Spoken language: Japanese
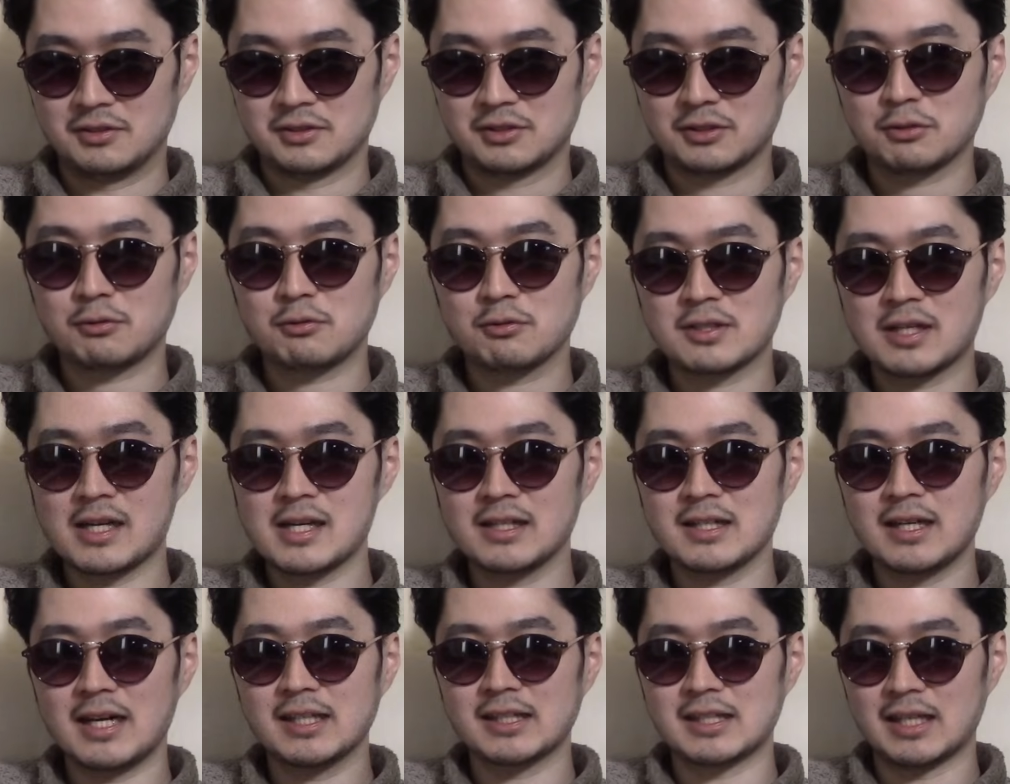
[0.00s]
そう考
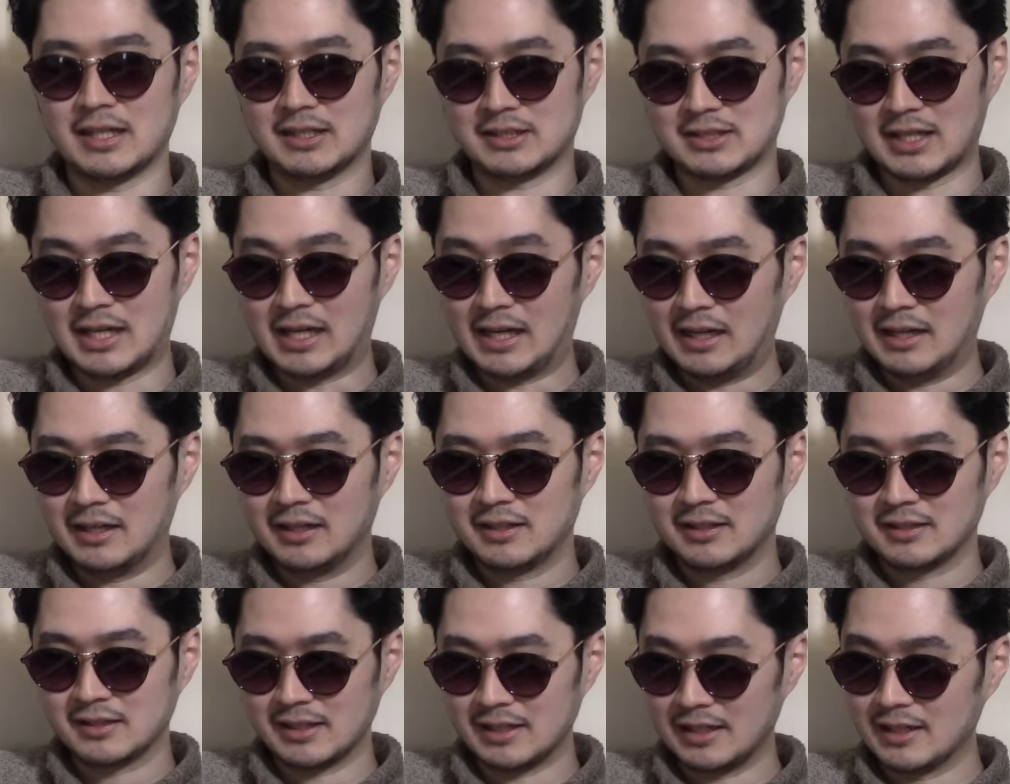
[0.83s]
えたらさ、
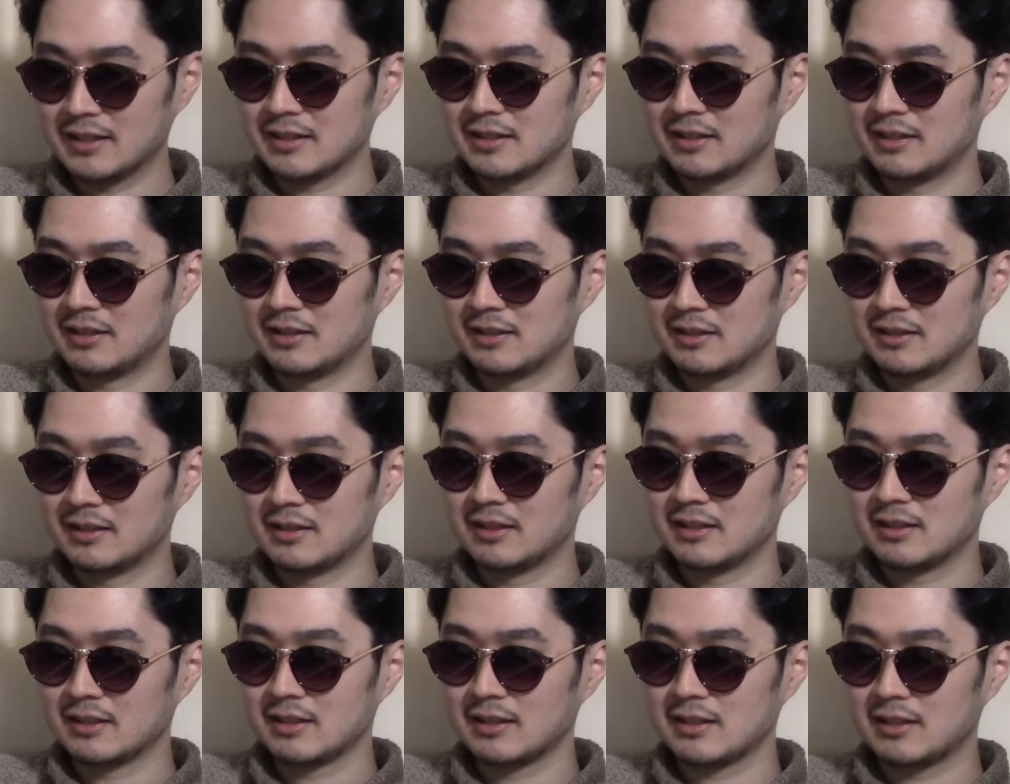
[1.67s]
ね、
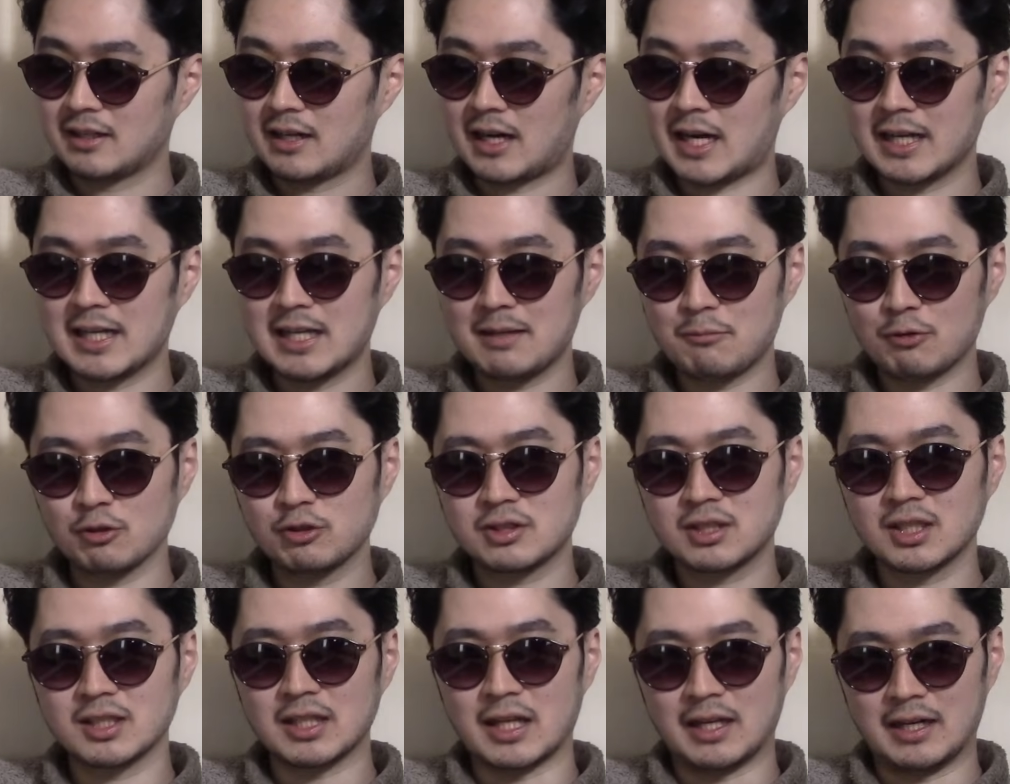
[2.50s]
金
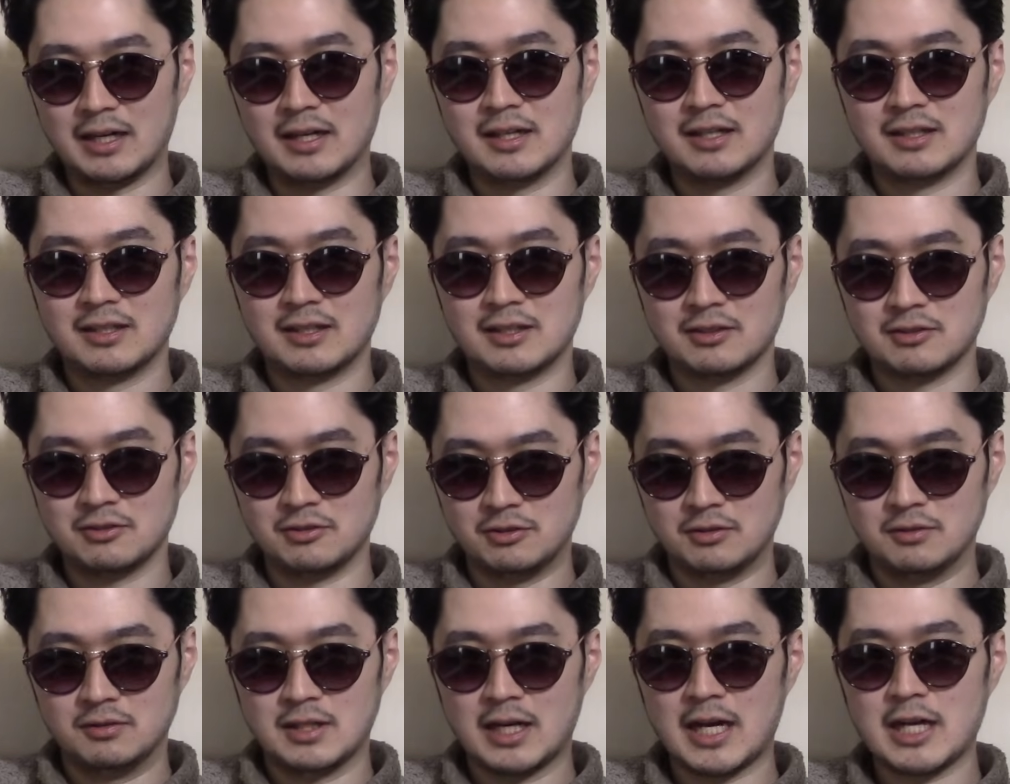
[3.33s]
持ってたら、うん、
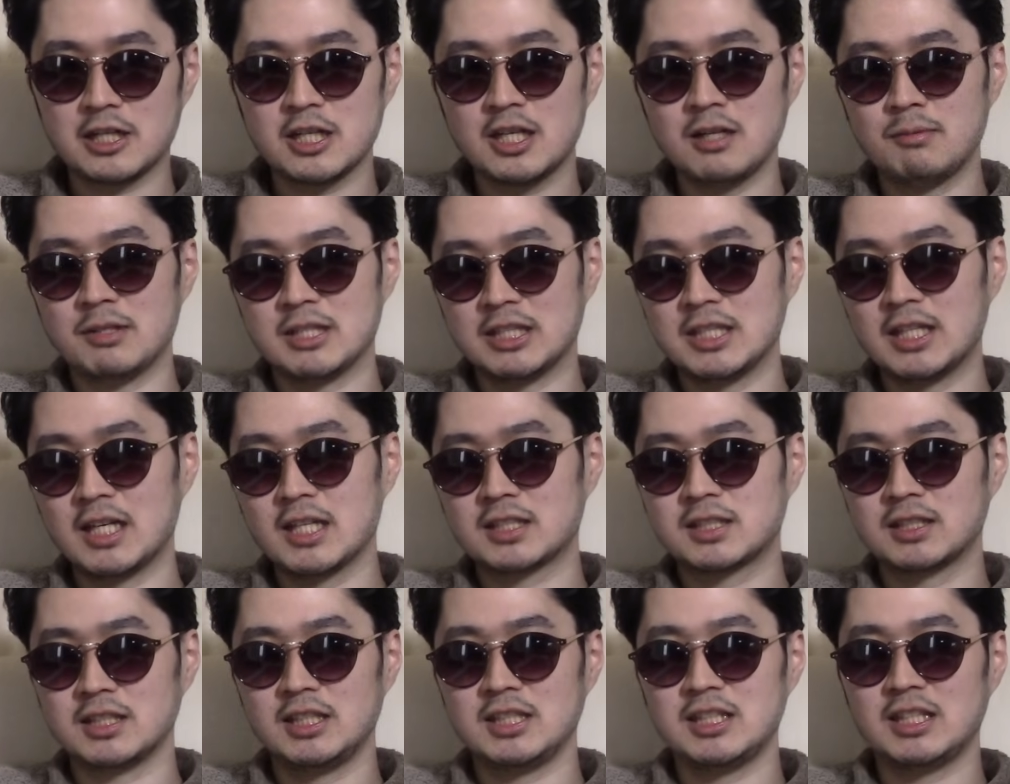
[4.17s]
ある意味
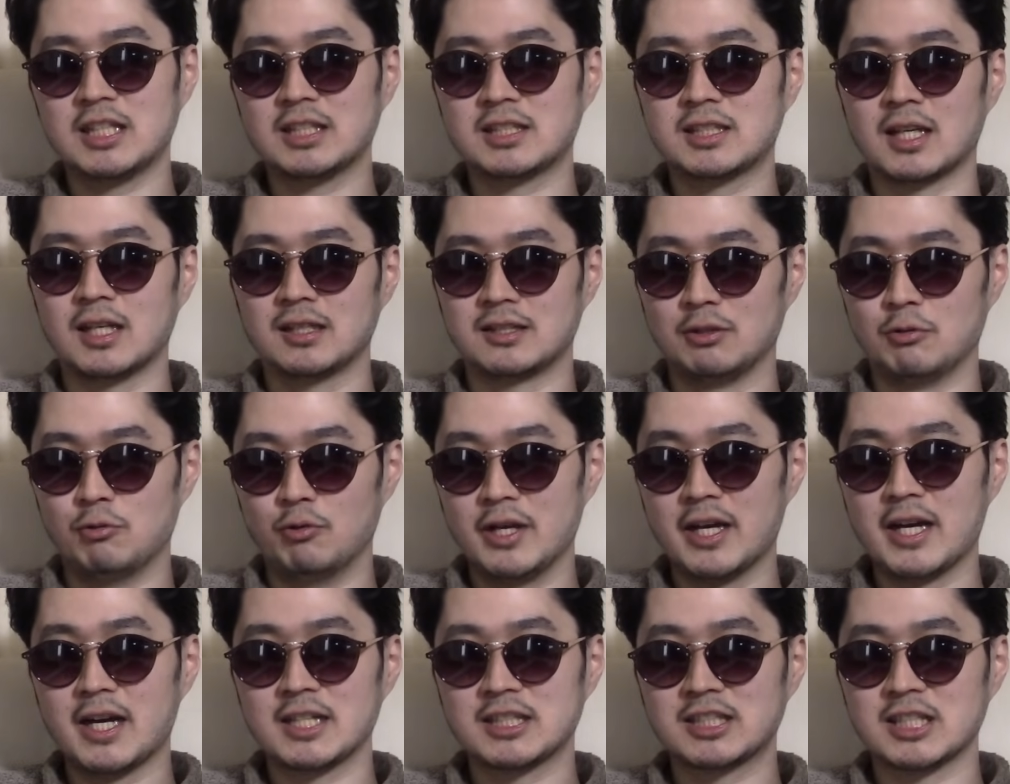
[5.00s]
イニエス、イニエスタだって
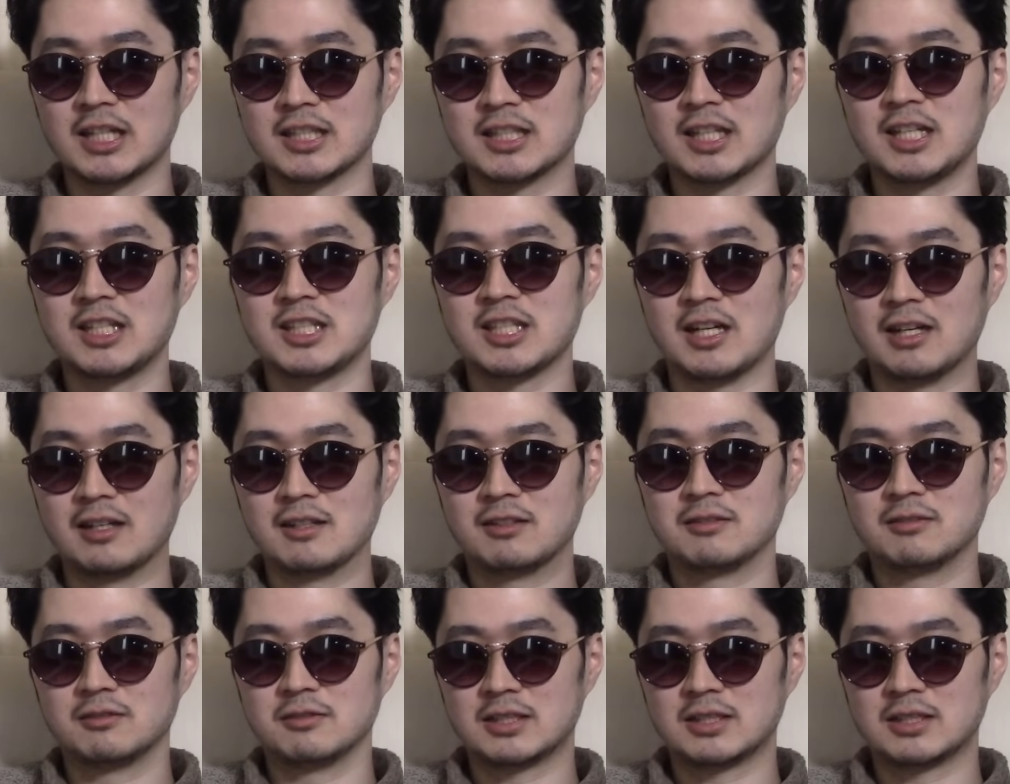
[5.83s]
親ガチャ当たりじゃん。